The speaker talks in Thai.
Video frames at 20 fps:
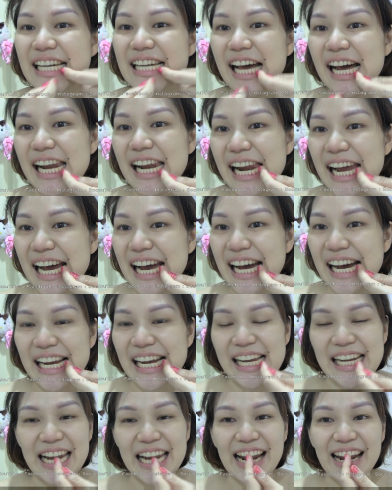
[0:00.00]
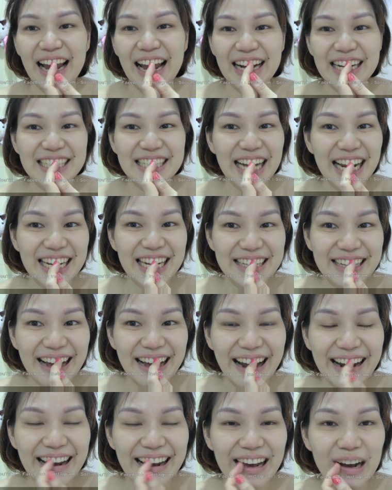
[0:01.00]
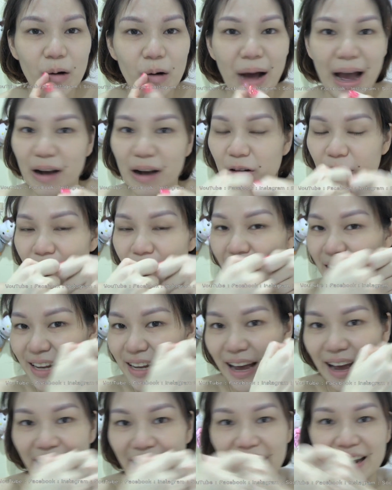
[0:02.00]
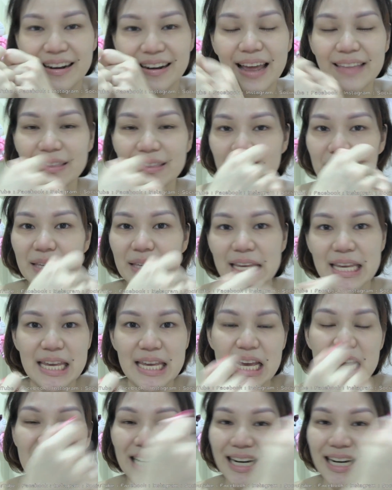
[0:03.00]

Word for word: ด้านหน้าและด้านหลัง คือด้านซ้ายและขวาของฟันเนี่ยค่ะได้เต็มที่